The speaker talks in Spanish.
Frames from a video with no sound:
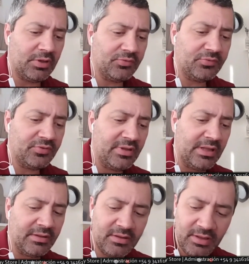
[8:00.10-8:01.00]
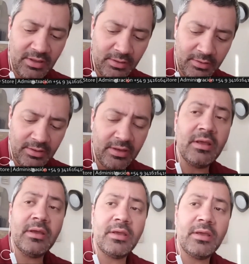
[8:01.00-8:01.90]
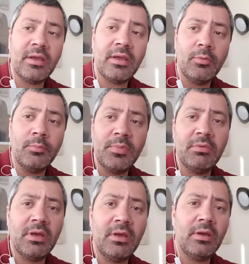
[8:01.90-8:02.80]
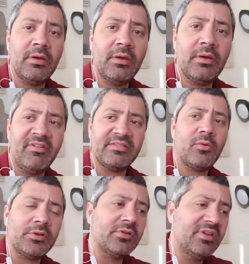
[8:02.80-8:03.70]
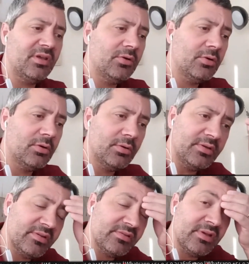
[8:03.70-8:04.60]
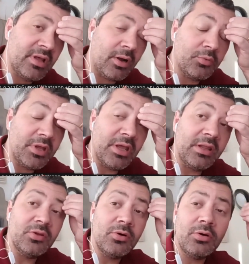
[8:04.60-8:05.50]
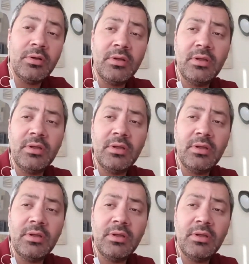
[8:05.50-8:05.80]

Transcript: una sociedad que cree que convive fase 4 y 5 y se sigue reuniendo